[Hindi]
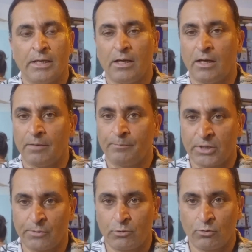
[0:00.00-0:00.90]
कि आप
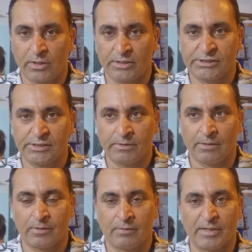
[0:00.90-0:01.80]
क्रिप्टो करेंसी
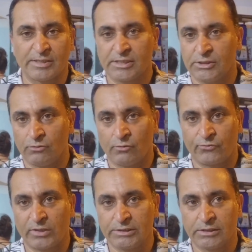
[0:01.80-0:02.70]
में अपना पैसा जो है
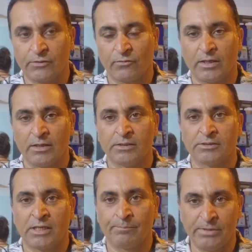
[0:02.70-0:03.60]
वो ट्रांसफ़र करवा
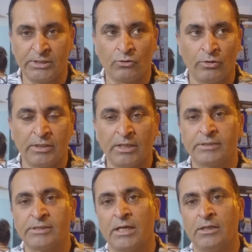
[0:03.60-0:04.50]
लें चाहे बिटकॉइन
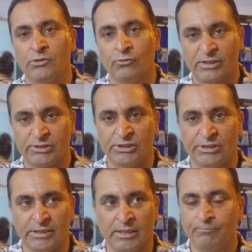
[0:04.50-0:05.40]
है चाहे यू
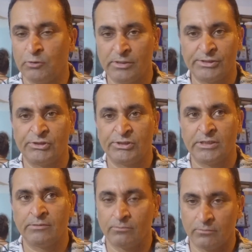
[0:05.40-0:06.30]
है
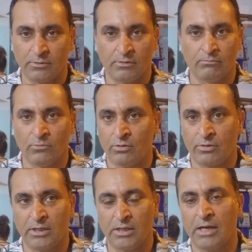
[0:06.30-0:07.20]
यू
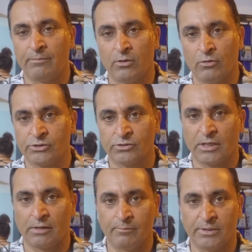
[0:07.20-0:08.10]
मोर रिलायबल हो
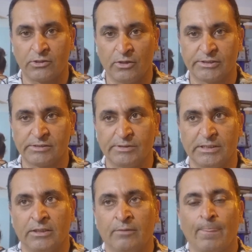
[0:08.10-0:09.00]
चुका है बिटकॉइन से भी
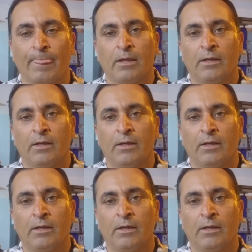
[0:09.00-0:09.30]
ज़्यादा